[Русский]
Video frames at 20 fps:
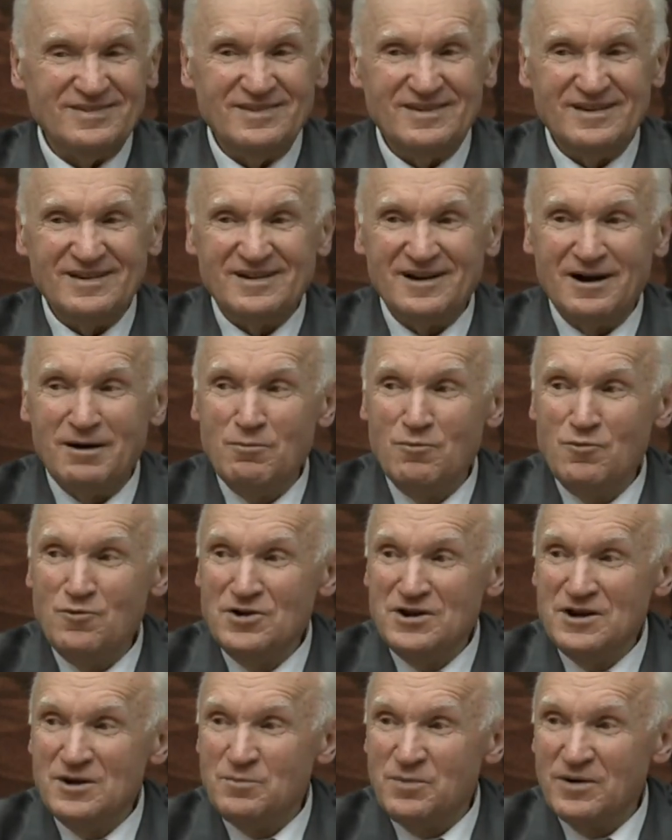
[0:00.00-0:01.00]

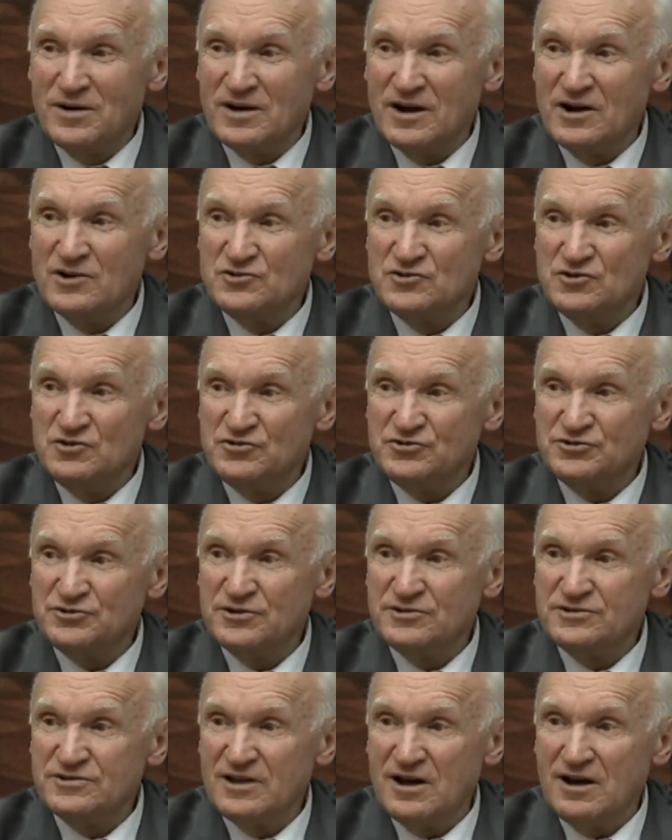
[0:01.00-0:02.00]
Никому не покажу,
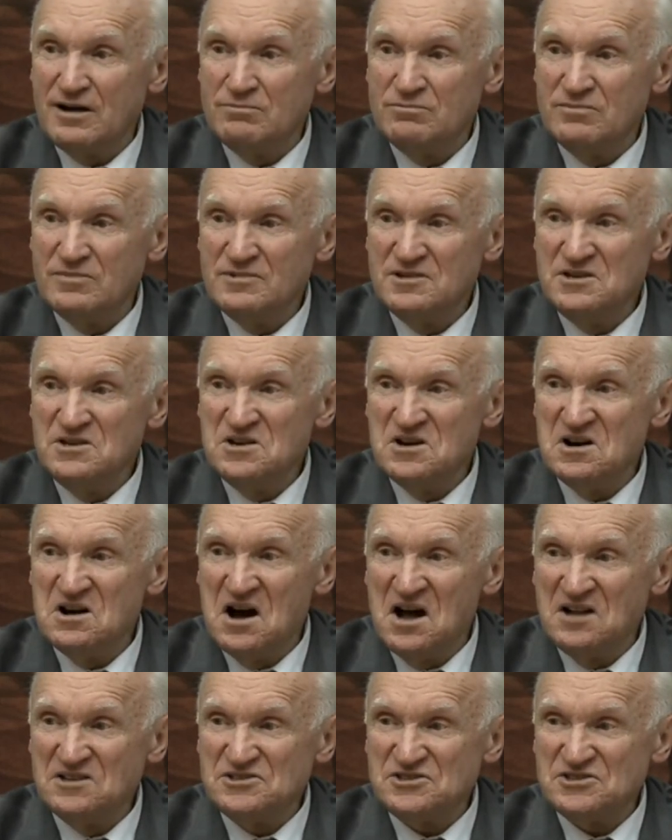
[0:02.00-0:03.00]
что там и
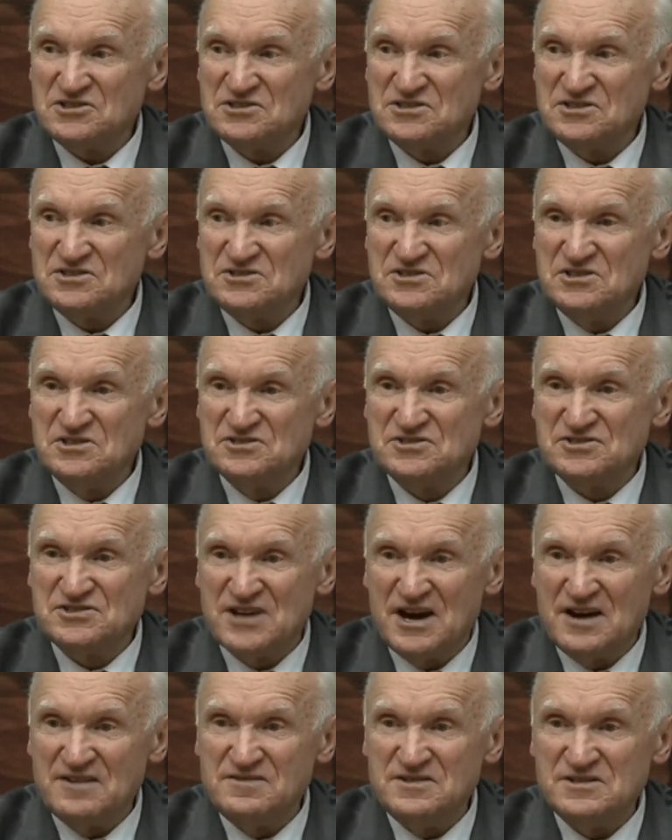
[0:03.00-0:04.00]
алчность, и
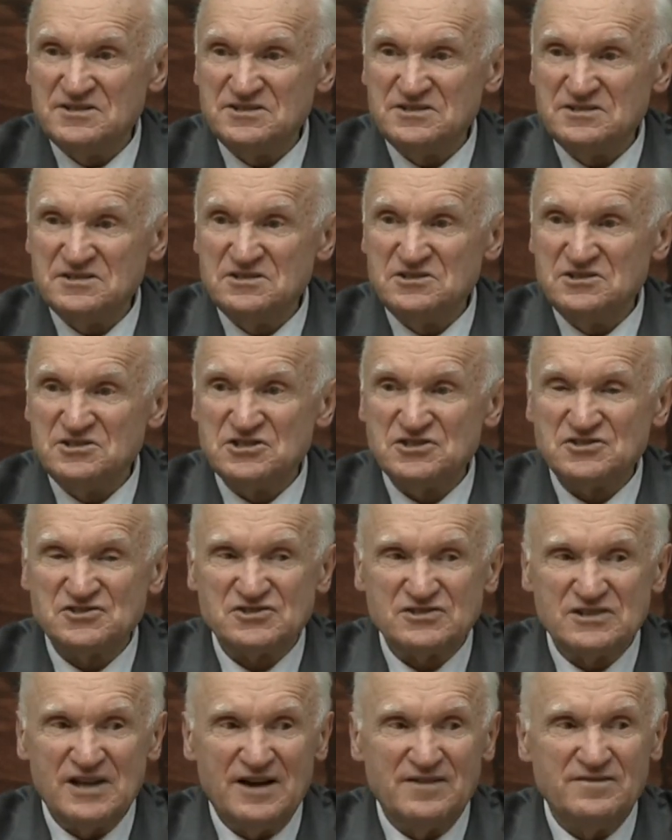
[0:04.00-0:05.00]
зависть, и
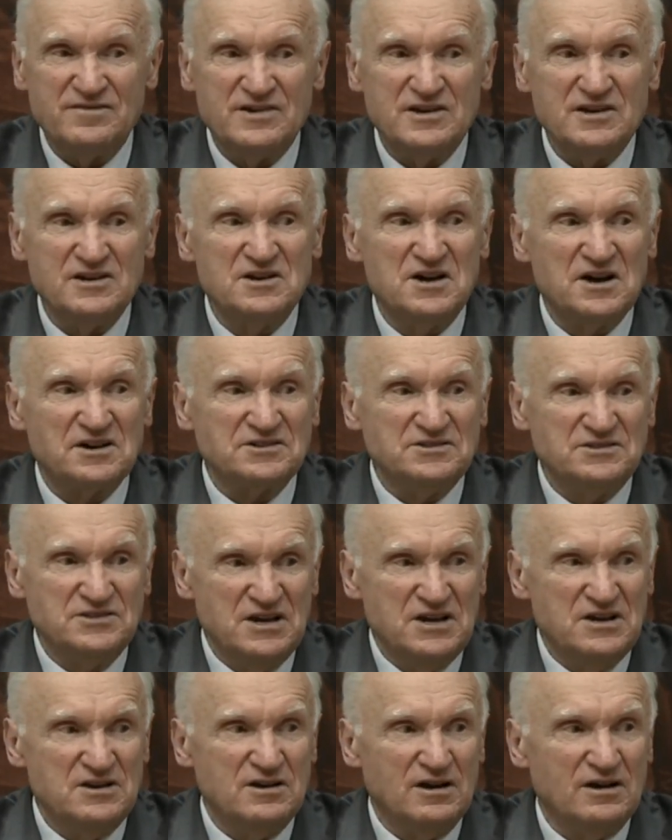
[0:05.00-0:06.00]
тщеславие, и
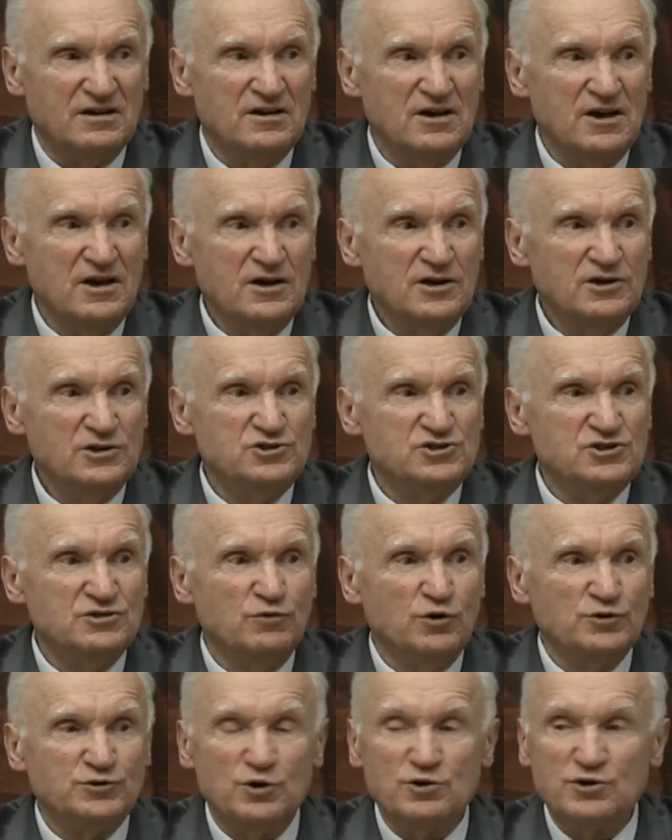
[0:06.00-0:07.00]
гордыня, и
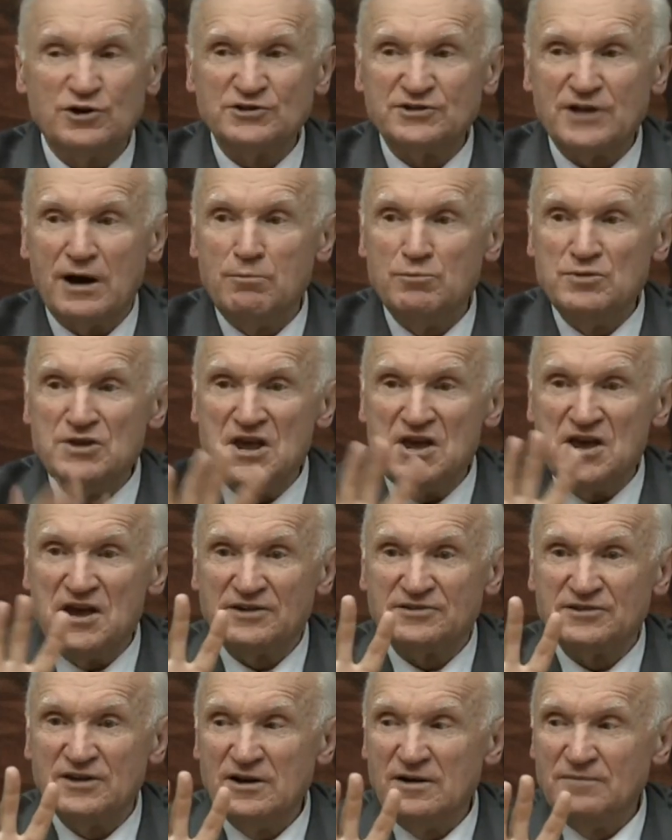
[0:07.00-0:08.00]
чего только там
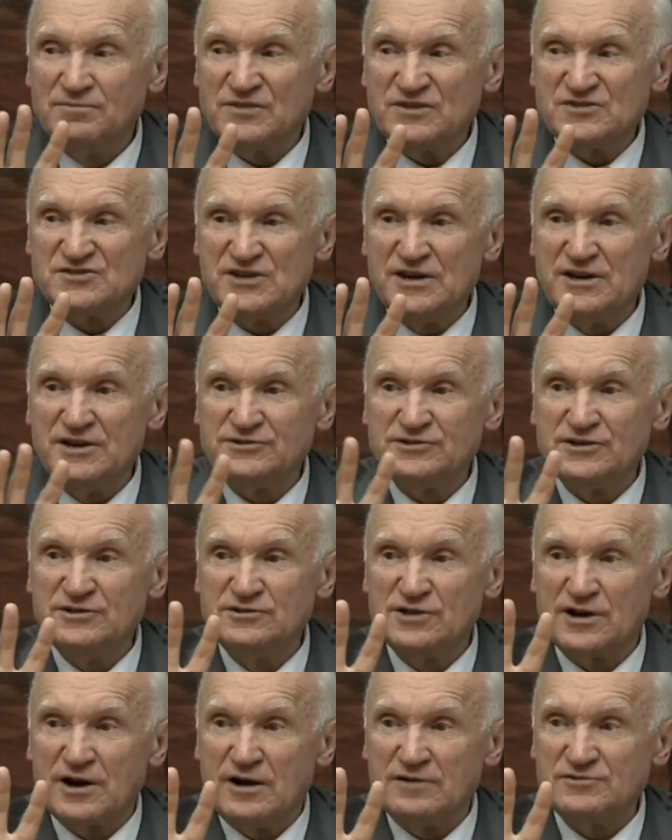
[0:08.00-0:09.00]
нет за этой
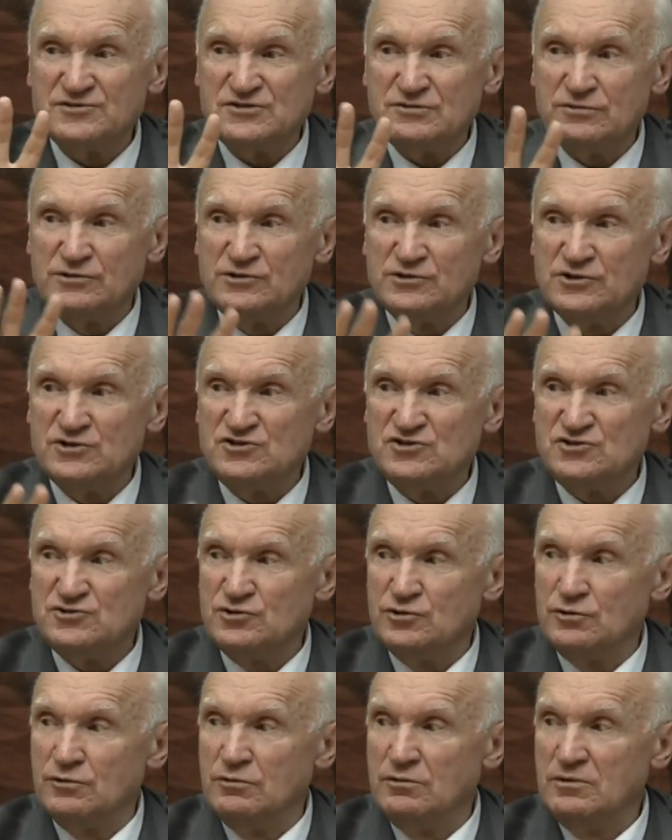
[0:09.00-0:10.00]

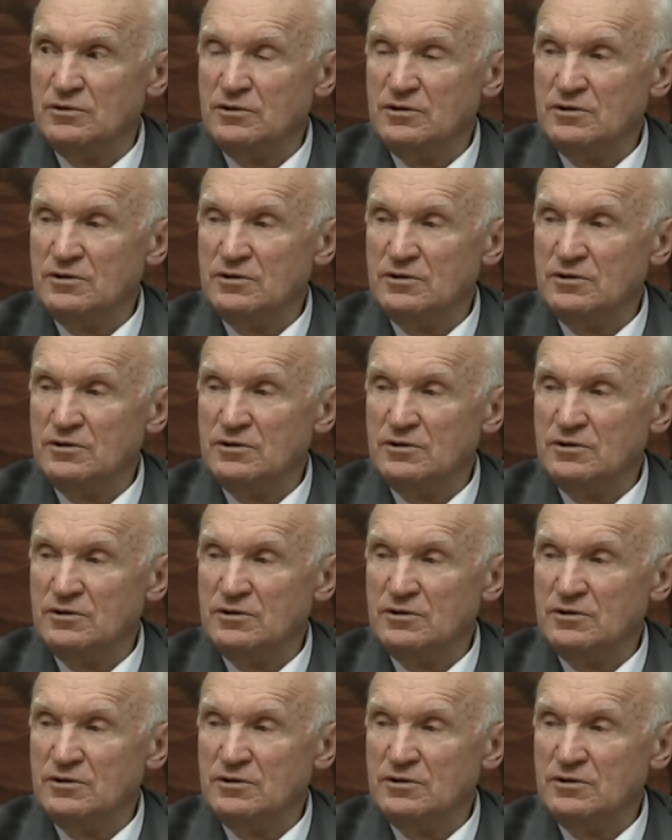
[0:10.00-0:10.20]
нравственностью.